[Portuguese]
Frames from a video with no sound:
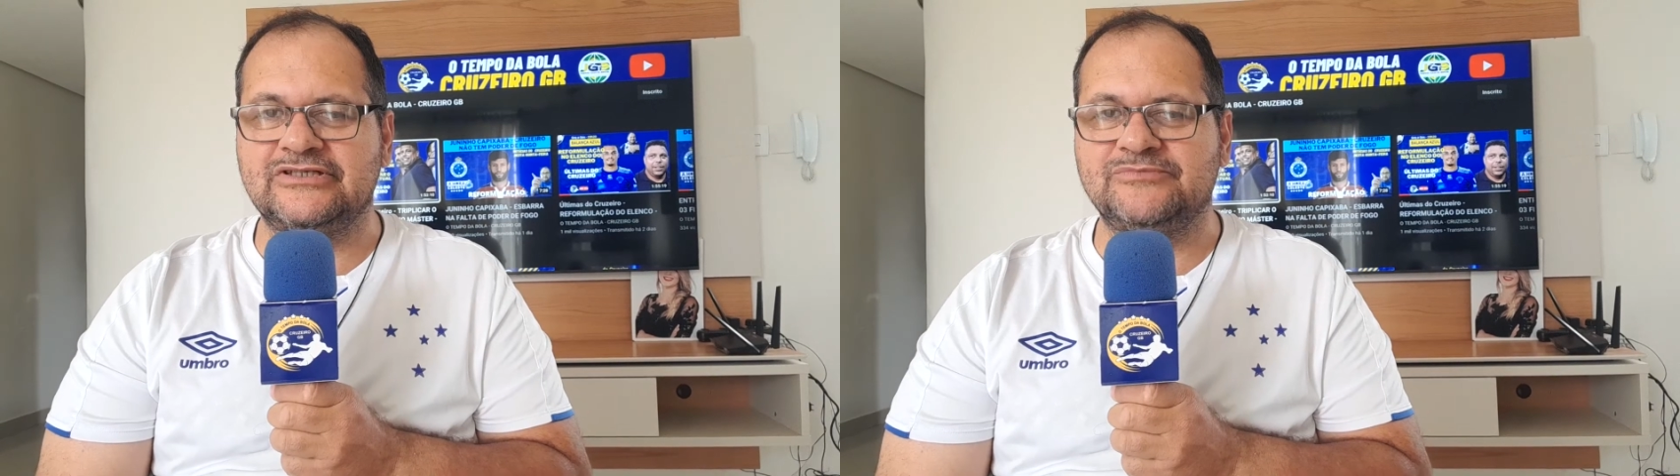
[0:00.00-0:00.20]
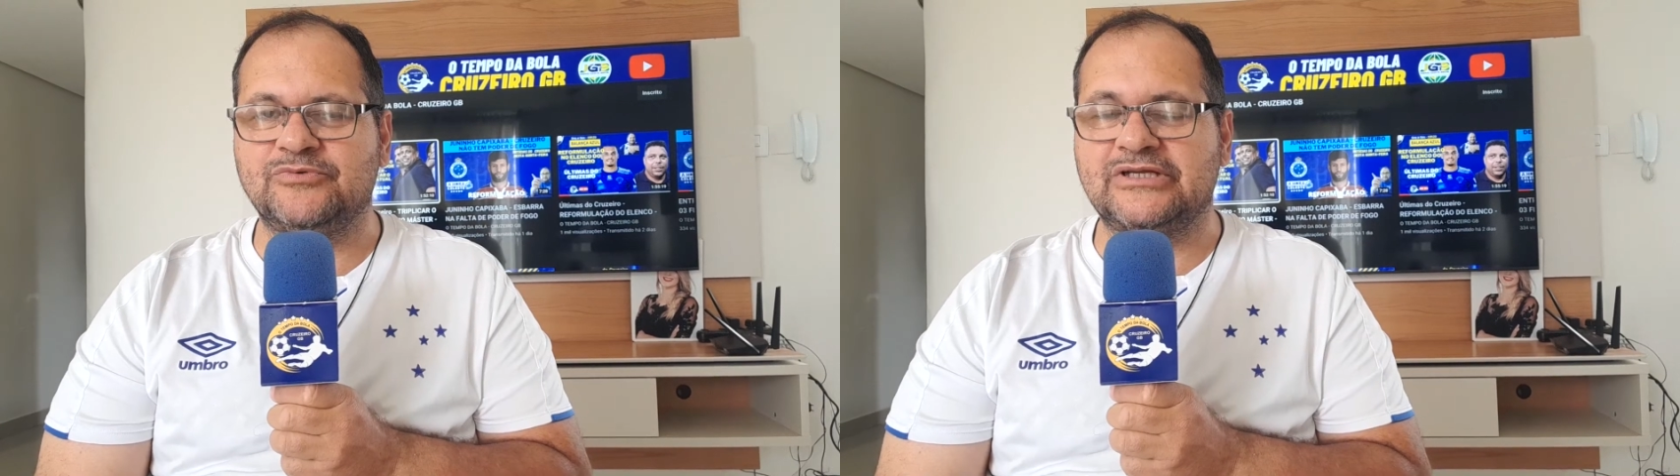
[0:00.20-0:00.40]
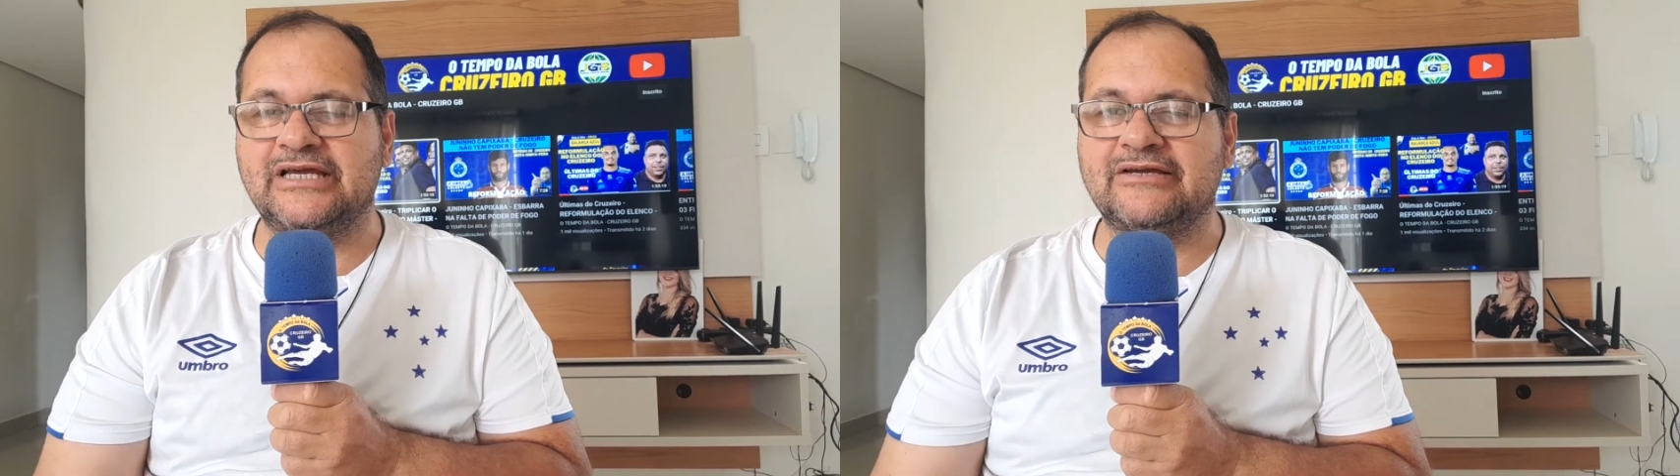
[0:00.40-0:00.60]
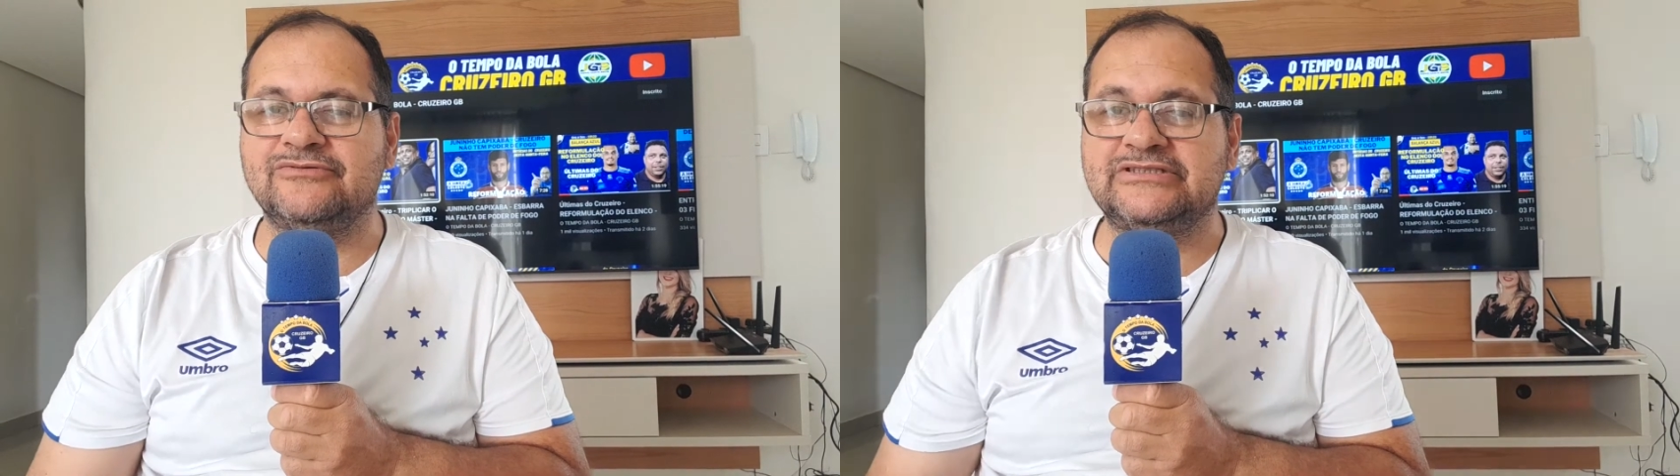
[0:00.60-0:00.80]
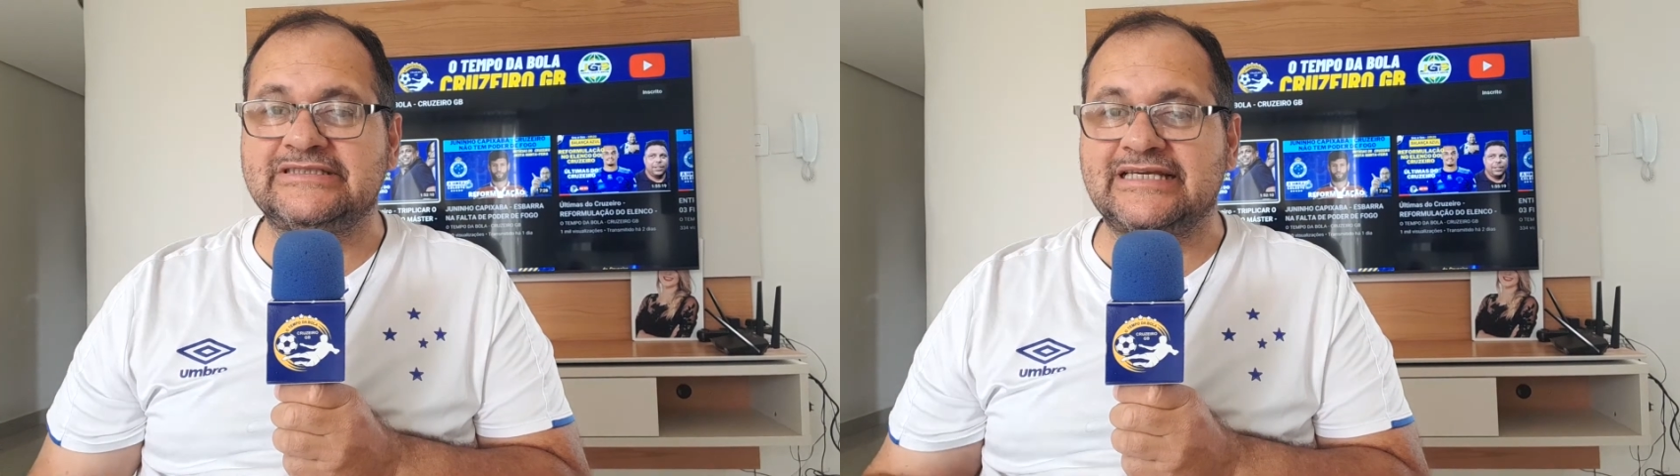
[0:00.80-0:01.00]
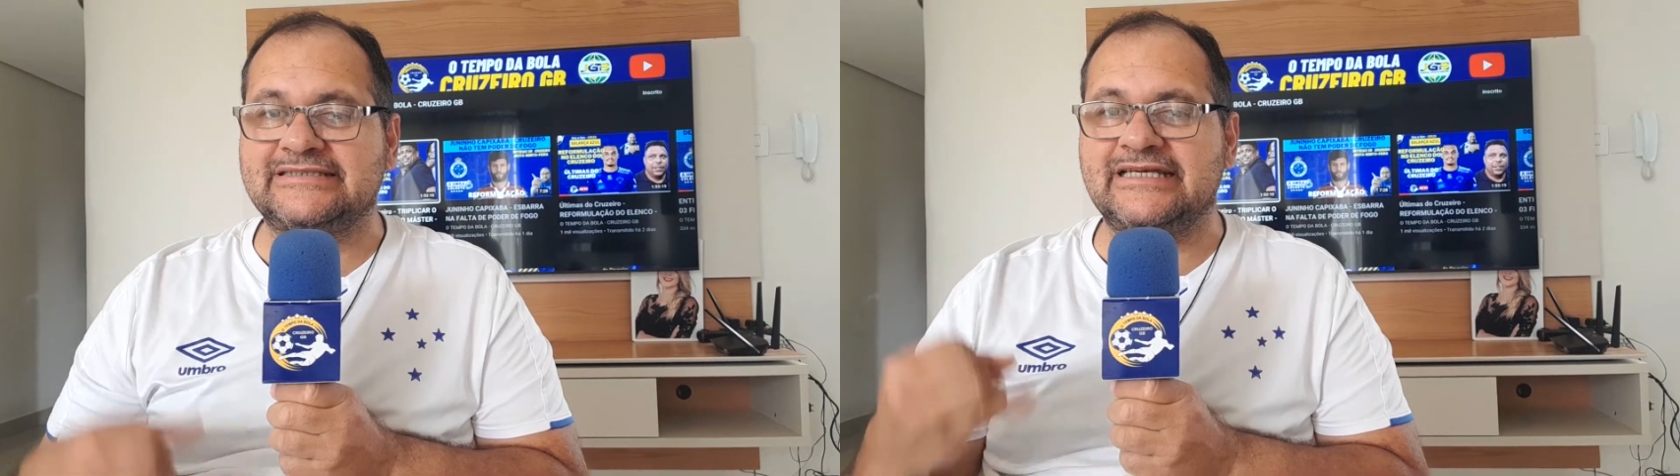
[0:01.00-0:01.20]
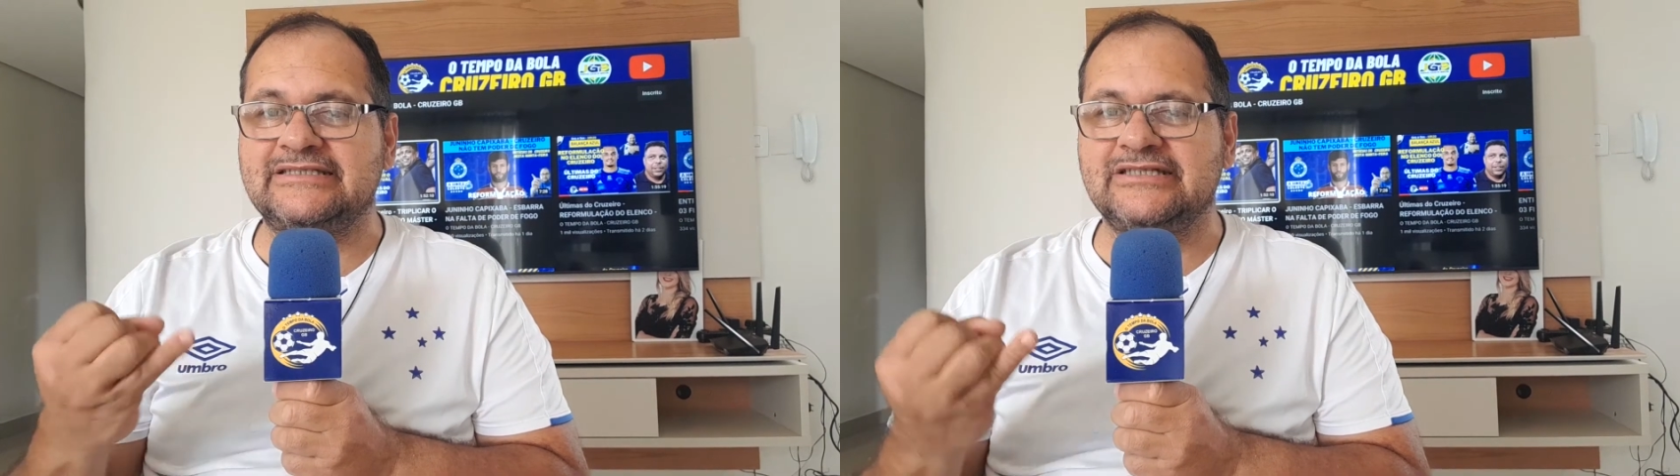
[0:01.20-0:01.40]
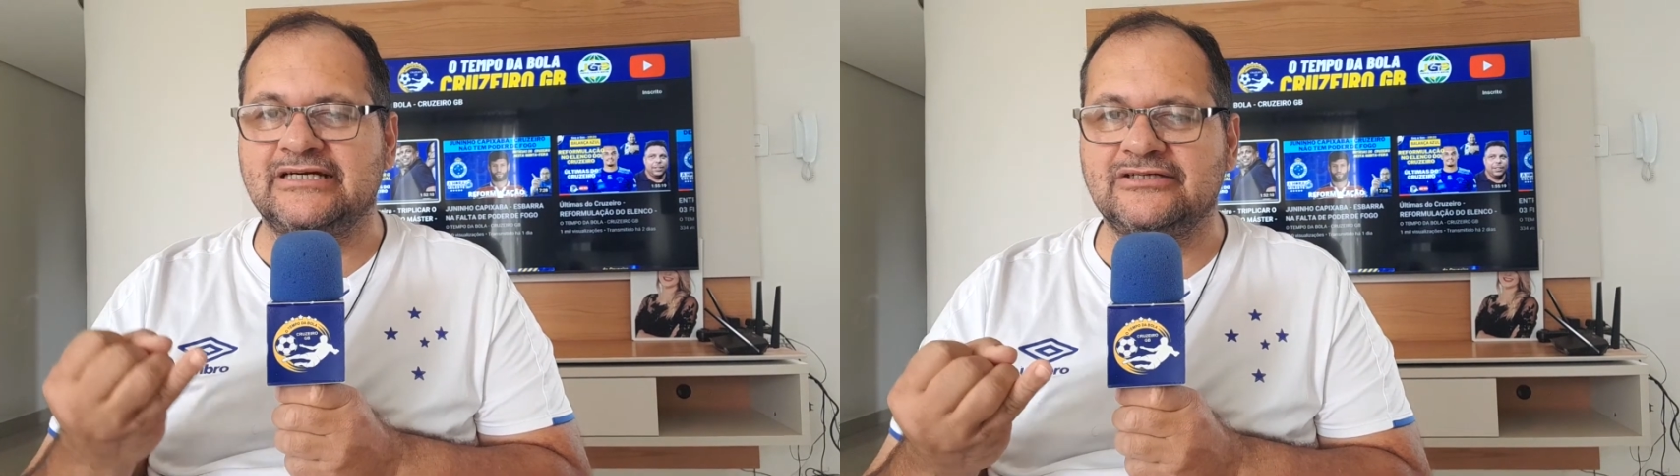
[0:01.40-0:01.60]
gente, porque com
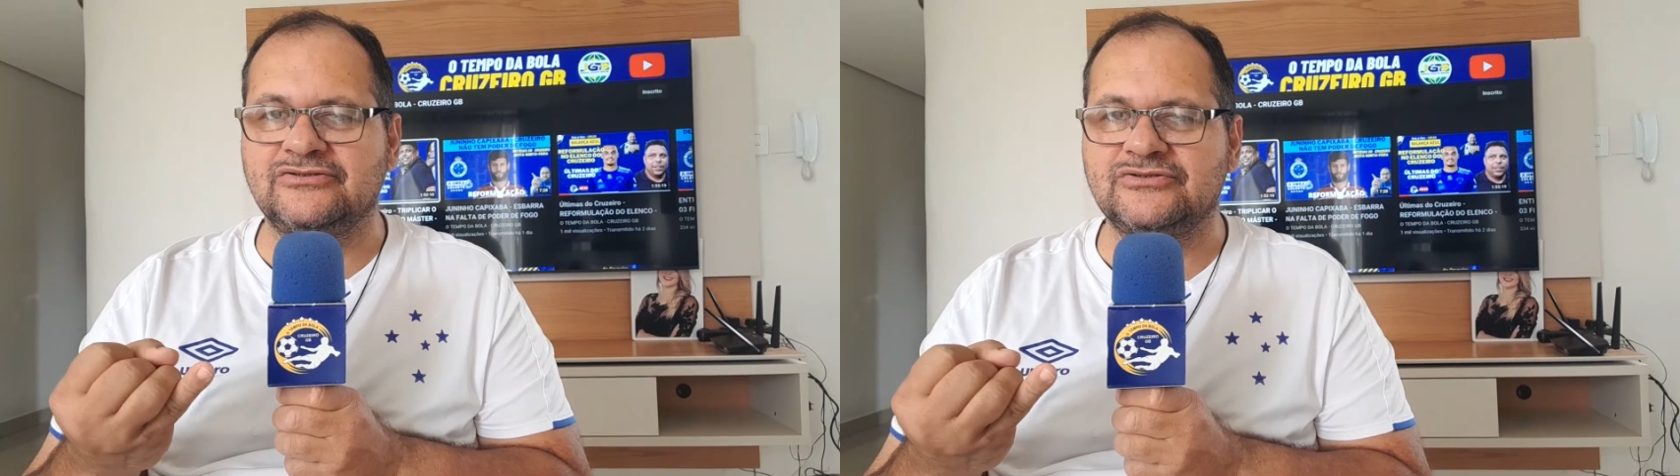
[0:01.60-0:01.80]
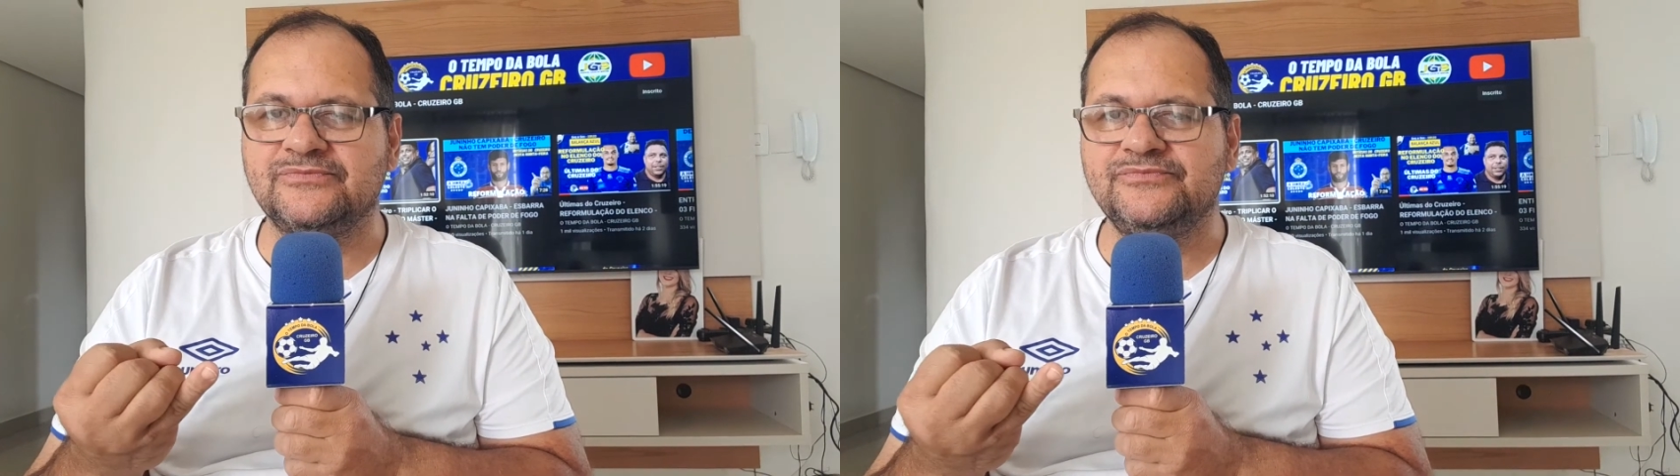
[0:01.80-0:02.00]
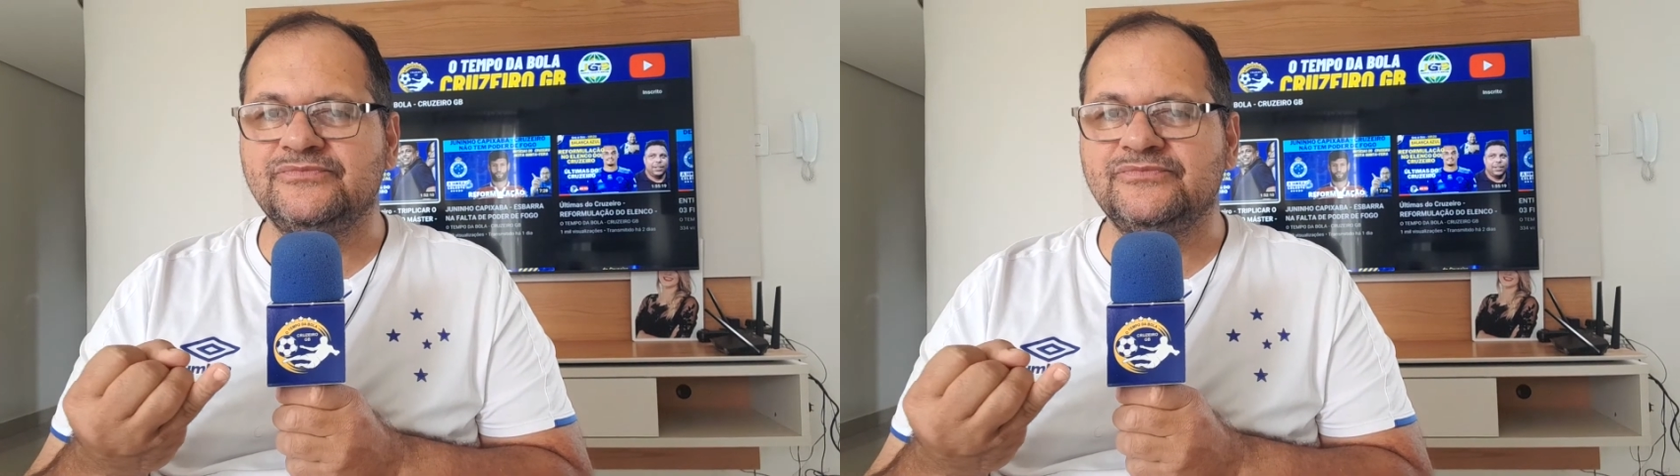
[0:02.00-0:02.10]
17 anos,